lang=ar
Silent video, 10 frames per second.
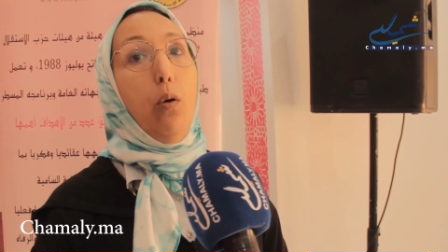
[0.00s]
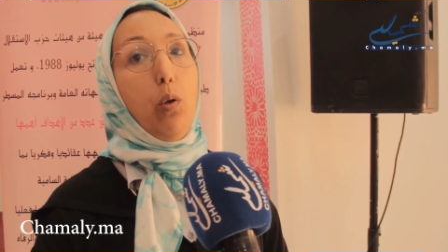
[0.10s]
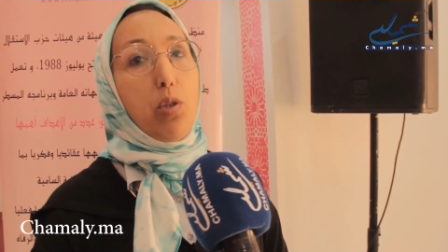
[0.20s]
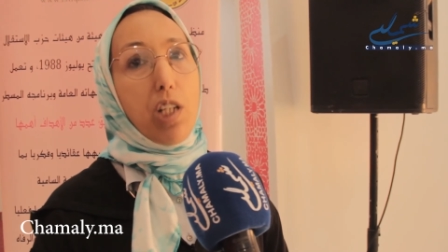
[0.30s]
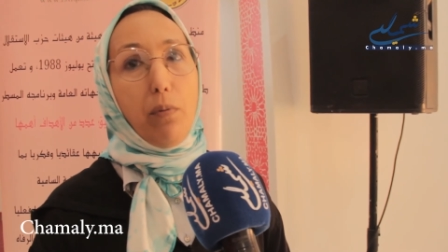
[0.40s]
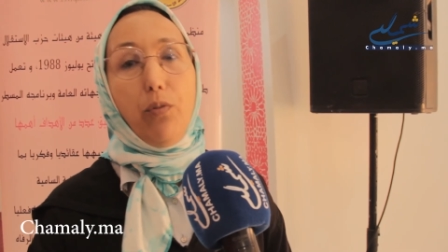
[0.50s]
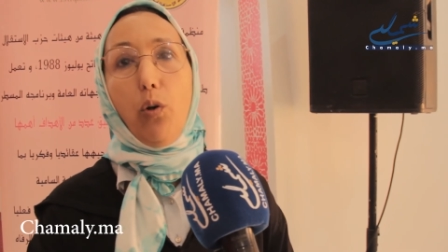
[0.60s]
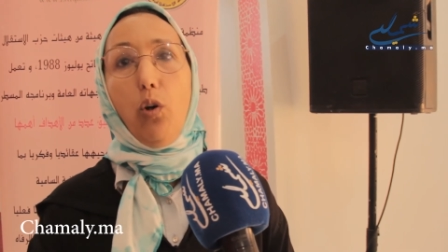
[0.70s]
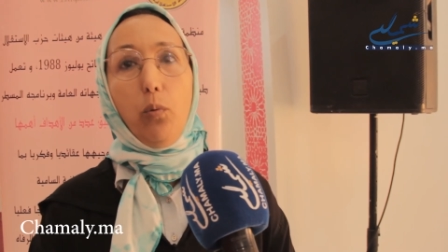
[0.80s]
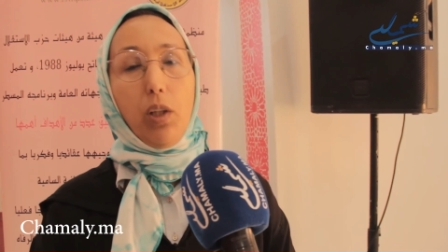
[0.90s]
وكتاب
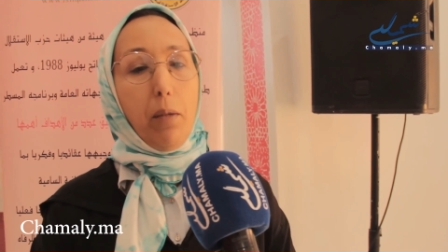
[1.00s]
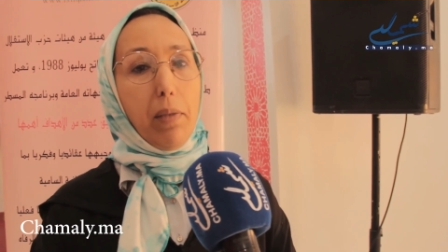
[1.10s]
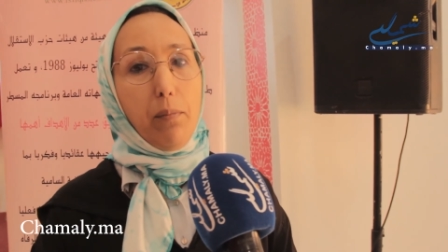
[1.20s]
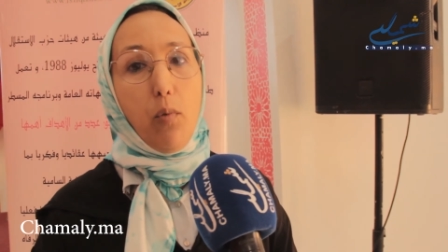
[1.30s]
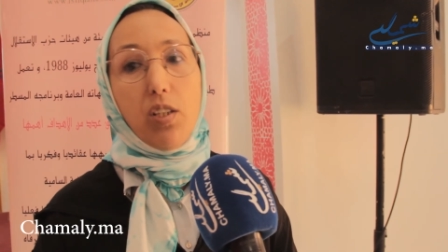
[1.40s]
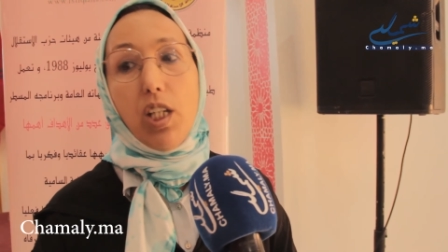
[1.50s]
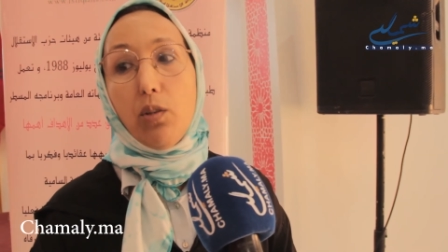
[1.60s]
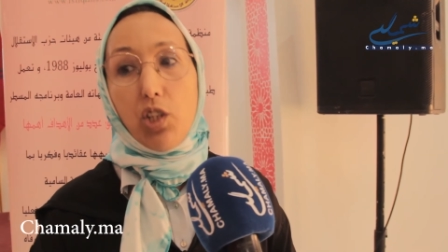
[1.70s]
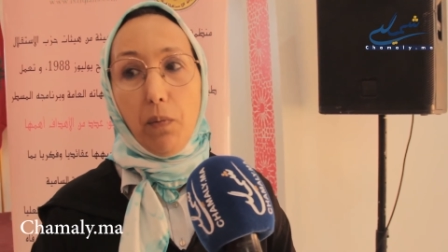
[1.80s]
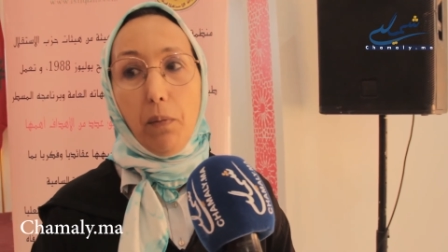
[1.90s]
الفروع ومنظمات الموازيه
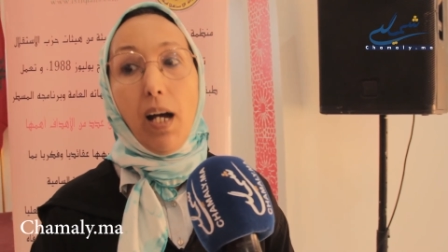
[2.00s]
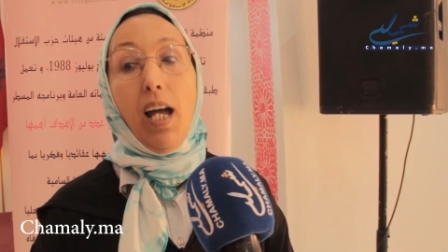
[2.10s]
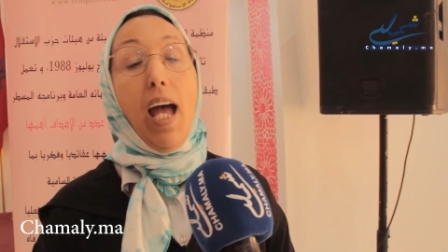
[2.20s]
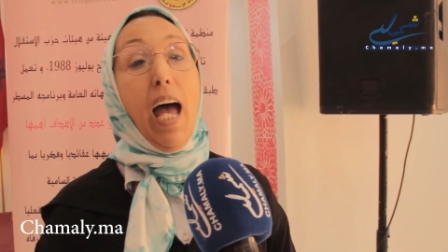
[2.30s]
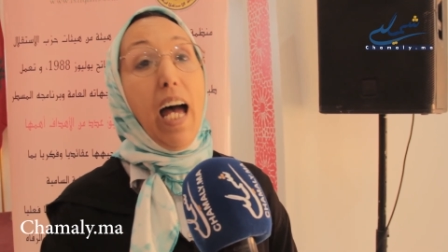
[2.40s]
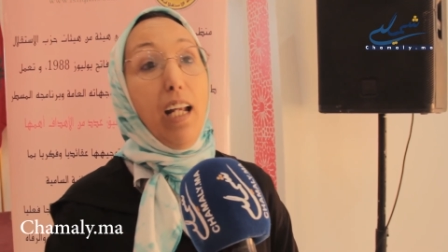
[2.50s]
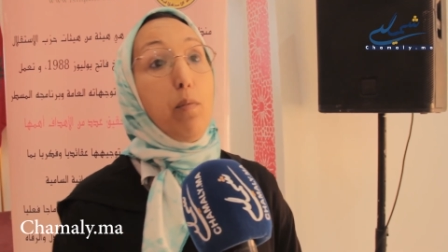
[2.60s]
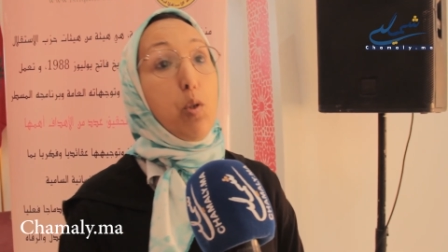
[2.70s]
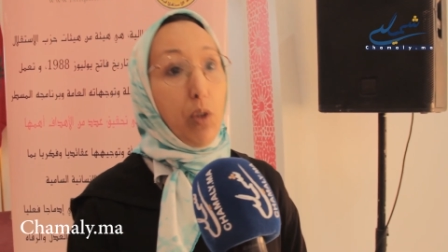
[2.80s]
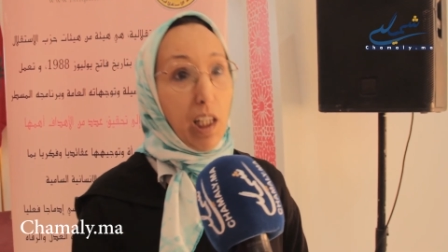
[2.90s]
والشبيبه على
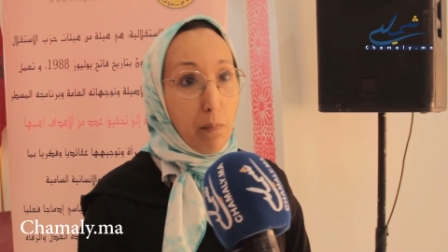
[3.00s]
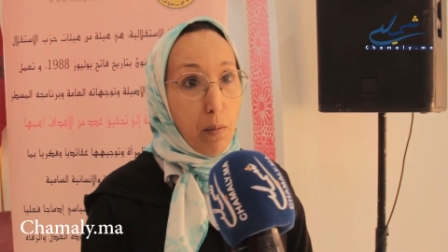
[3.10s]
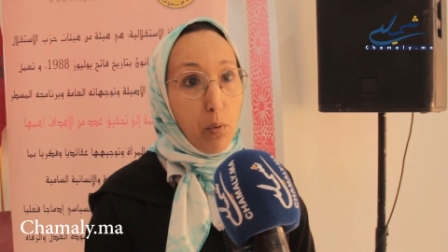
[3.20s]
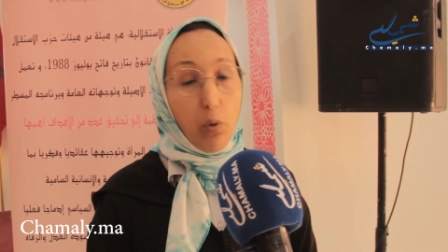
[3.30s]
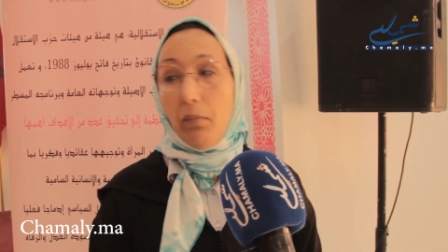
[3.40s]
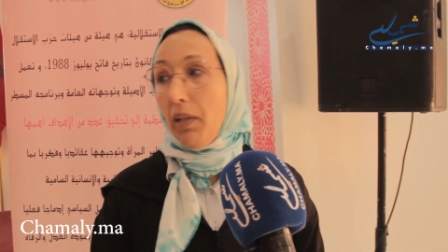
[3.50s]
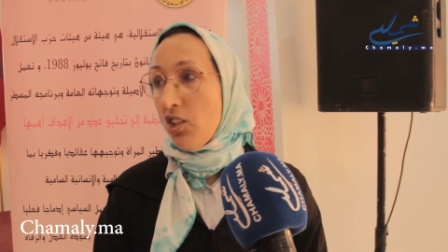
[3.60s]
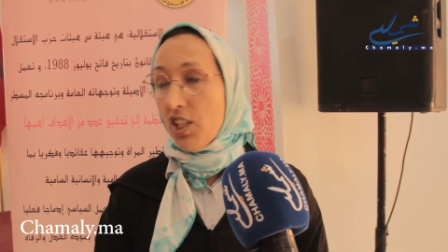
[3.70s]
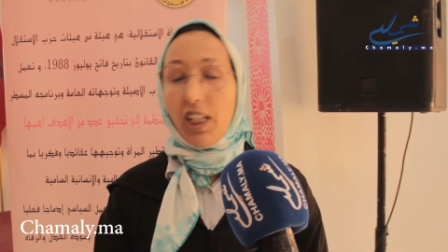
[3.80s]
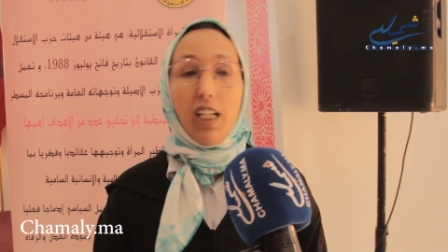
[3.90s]
المجهودات المبذوله من
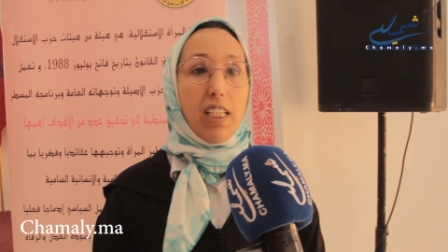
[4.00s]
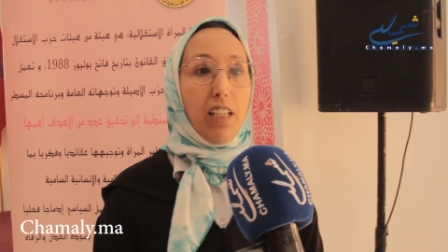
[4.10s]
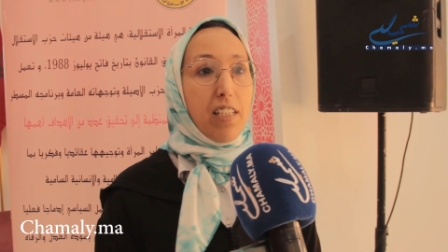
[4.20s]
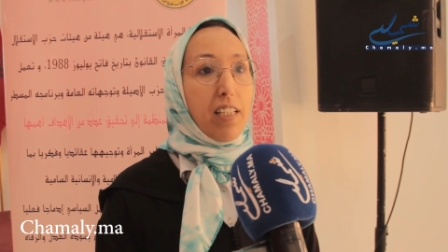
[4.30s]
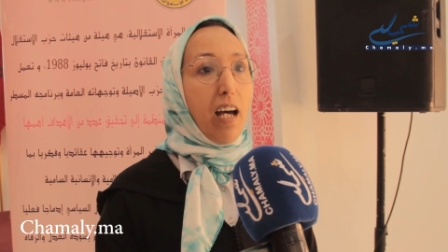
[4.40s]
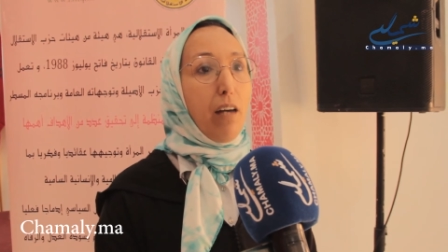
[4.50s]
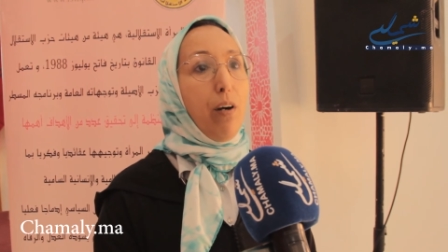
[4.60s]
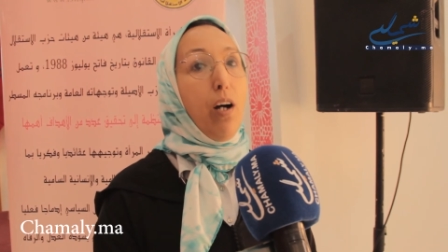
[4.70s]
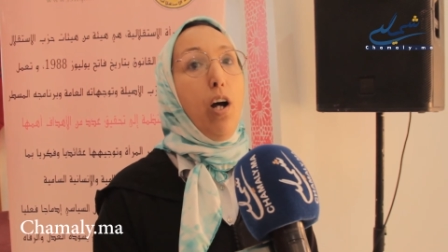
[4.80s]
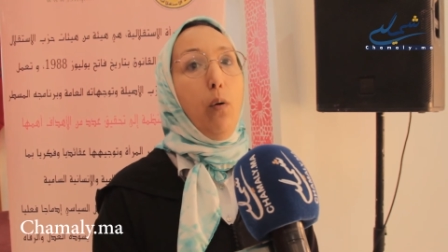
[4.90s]
اجل تكريس هذه
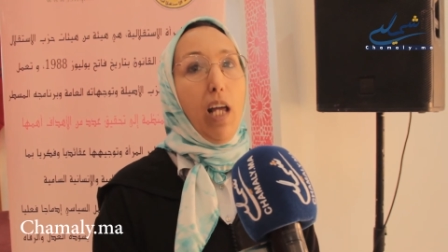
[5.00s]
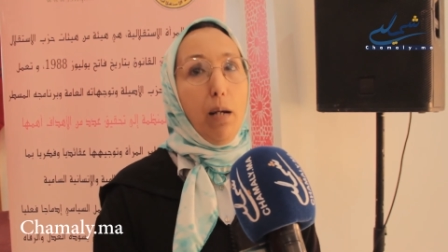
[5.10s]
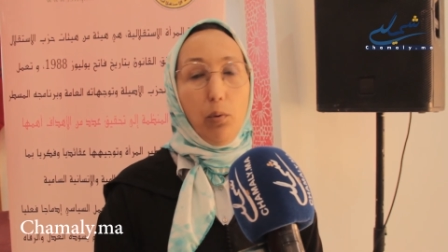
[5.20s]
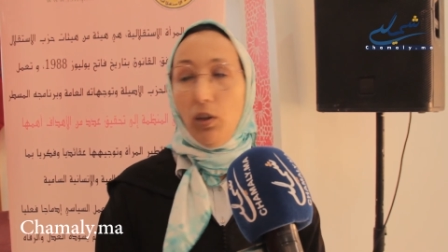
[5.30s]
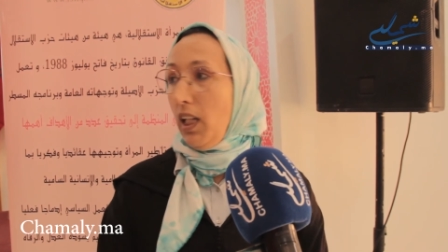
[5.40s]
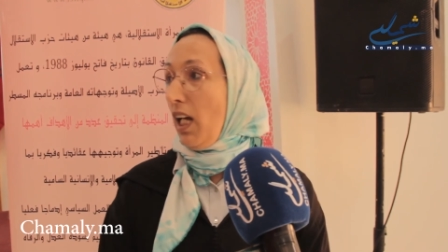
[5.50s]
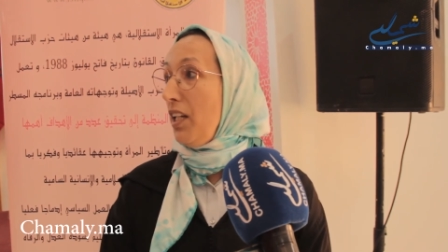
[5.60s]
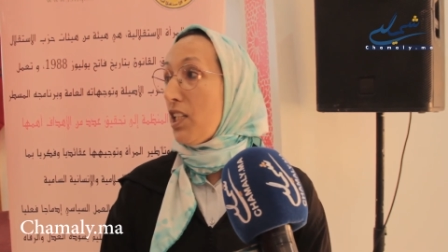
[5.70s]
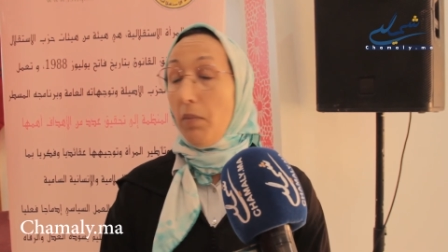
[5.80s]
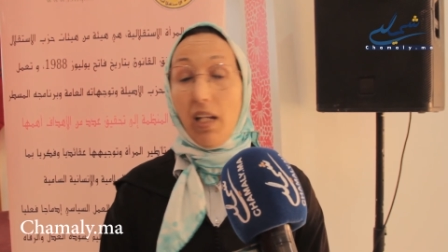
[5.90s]
الثقافه والحمد لله
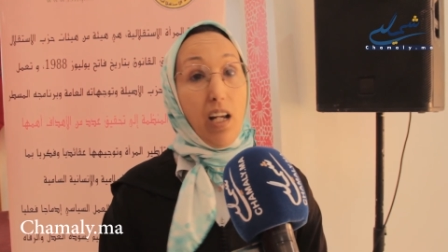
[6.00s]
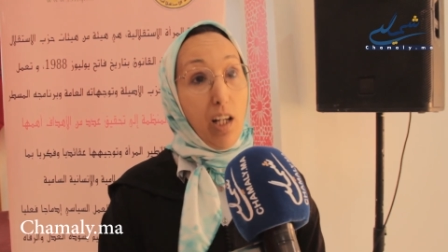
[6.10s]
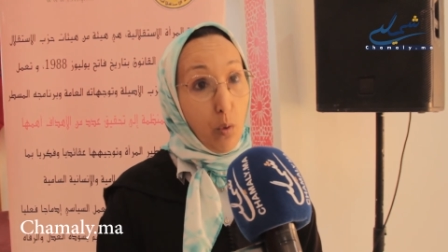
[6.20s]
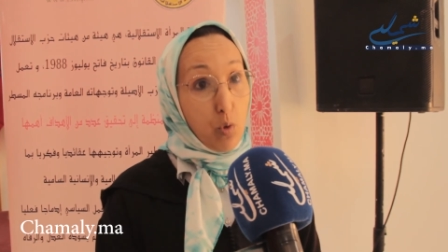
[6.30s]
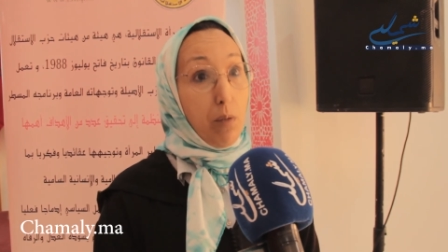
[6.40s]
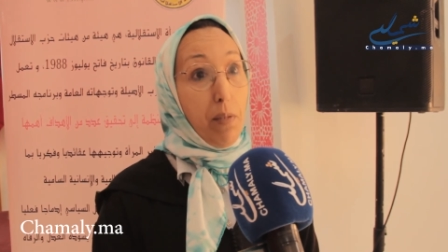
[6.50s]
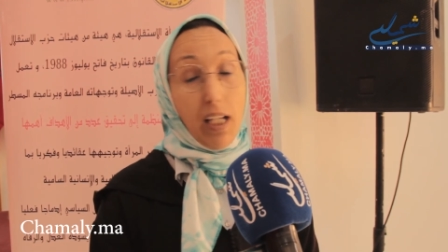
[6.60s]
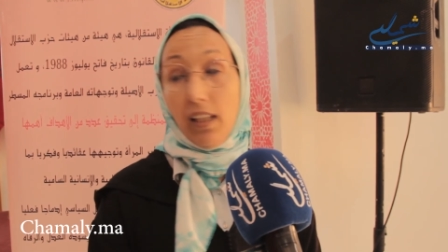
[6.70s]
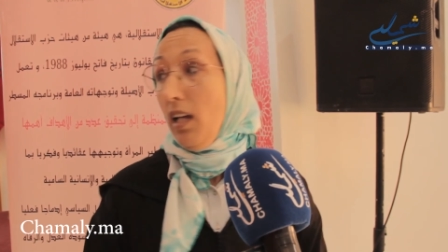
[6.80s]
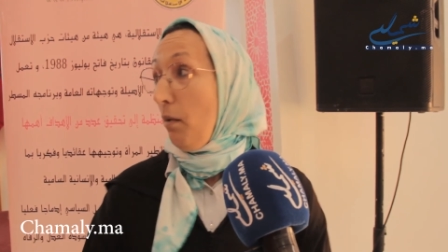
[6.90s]
نتمنى ان نخرج
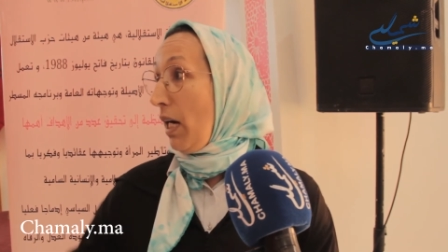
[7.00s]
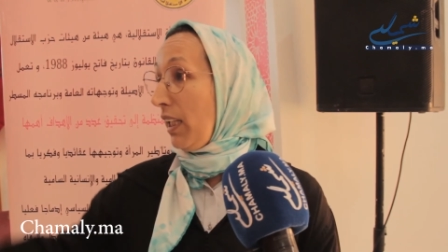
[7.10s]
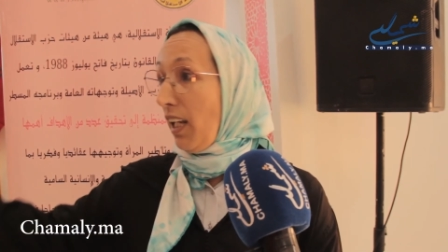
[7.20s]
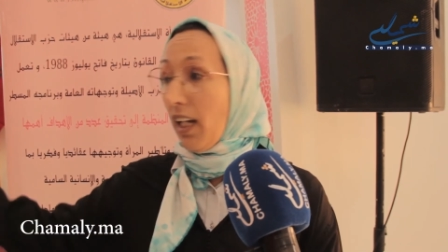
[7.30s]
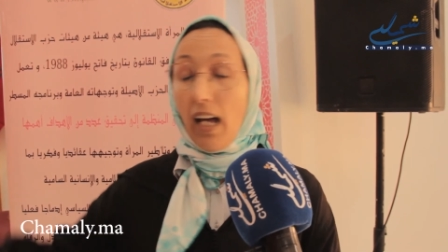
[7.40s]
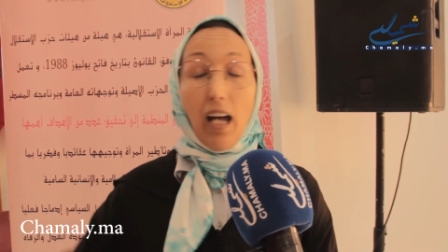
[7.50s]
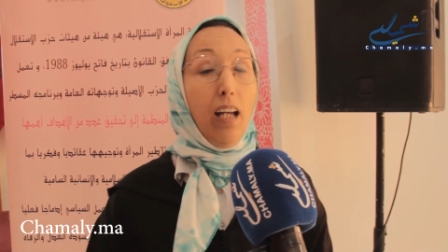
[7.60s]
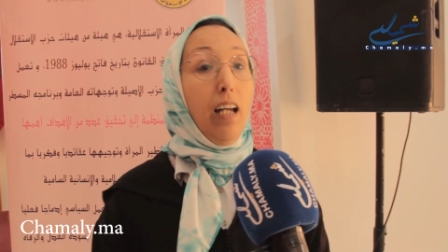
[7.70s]
بهذا اللقاء